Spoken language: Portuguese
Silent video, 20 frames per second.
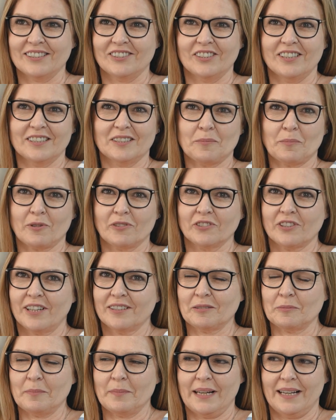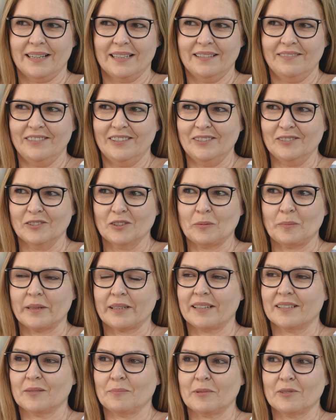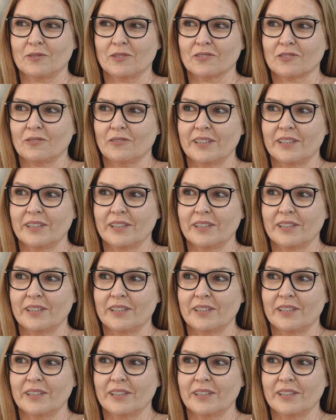Achei esse projeto maravilhoso para que as pessoas